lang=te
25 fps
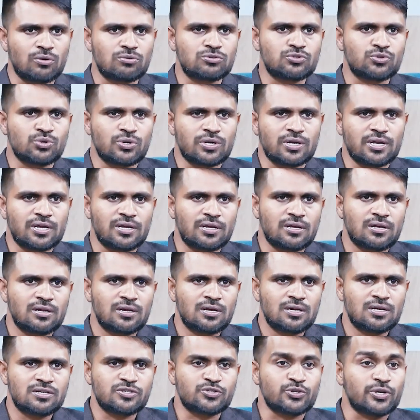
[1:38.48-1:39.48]
డౌట్స్ ఉంటాయి
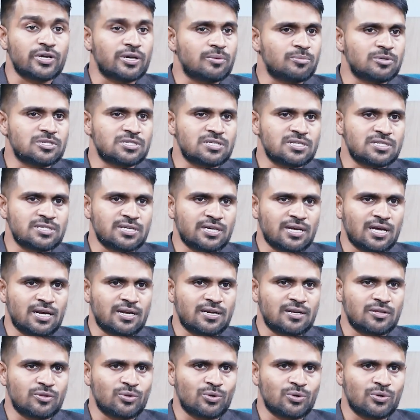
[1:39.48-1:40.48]
సో ఏ బిజినెస్
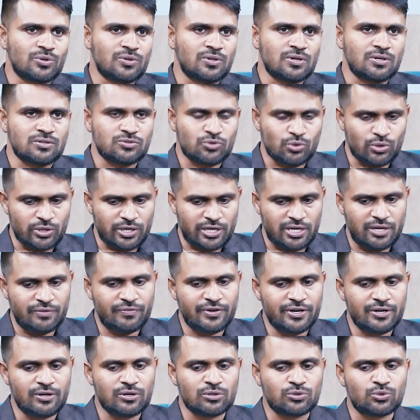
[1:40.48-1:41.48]
చేయాలనేది ఉంటుంది సో ఈ
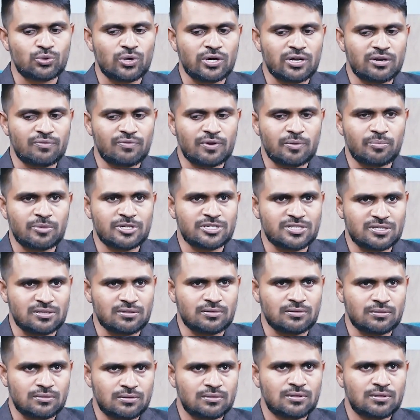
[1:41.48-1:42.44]
వీడియో త్రూ ఇన్ఫర్మేషన్